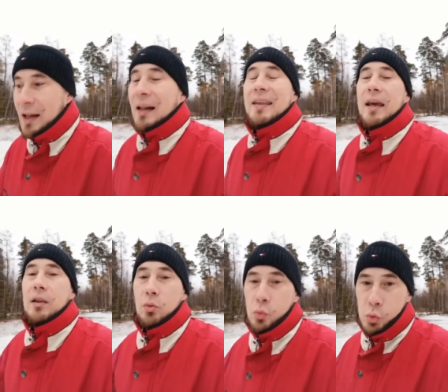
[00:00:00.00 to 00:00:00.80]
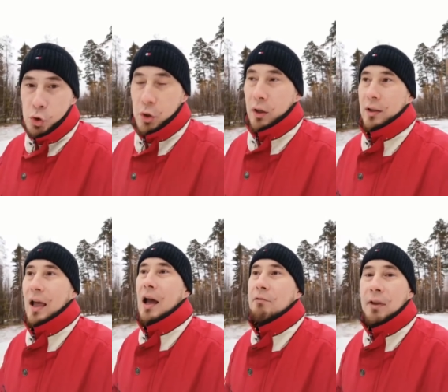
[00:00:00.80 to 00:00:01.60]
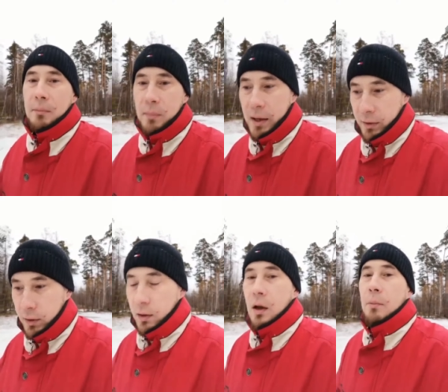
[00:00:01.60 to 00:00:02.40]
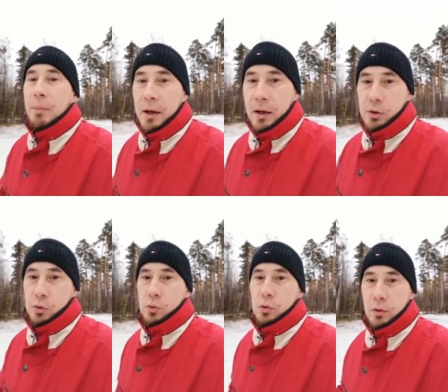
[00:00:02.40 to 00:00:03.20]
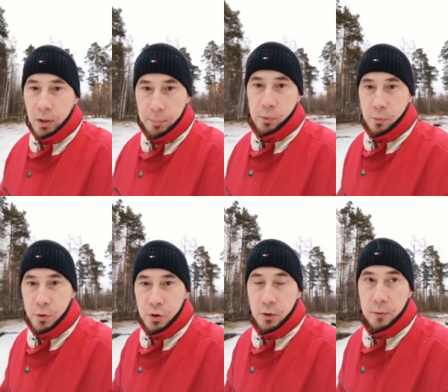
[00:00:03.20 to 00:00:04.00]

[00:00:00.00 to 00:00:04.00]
я тут же на автомате прихожу на помощь